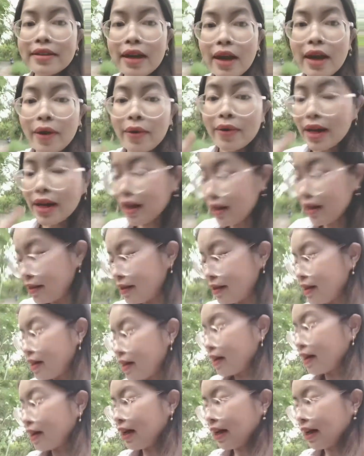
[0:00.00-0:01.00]
vừa hỏi lá lưỡi
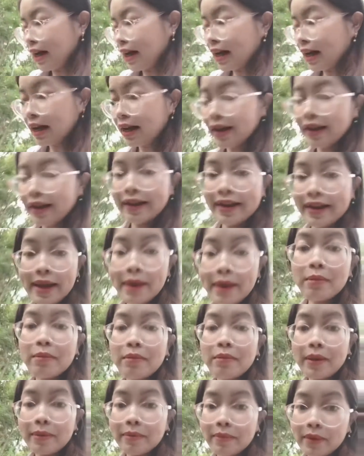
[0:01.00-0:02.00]
nhân là cái này nè để
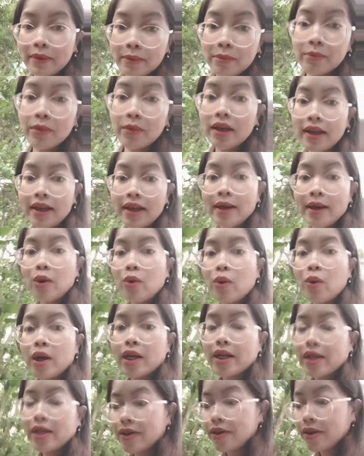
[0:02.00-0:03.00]
em em em
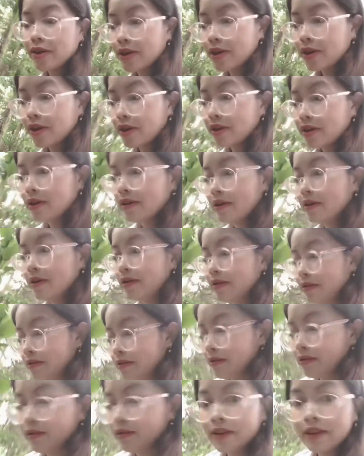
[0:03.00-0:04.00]
quay cho
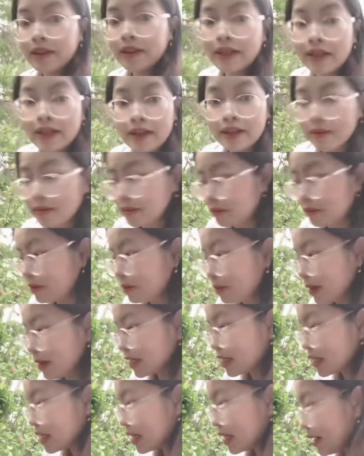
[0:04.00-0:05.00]
mấy
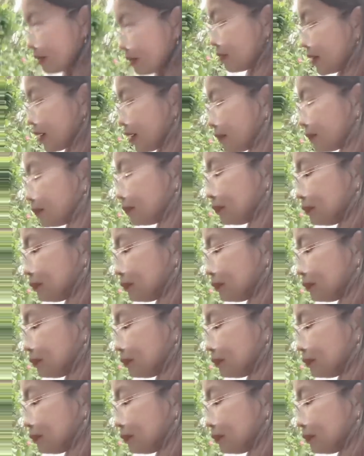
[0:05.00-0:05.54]
bạn xem nha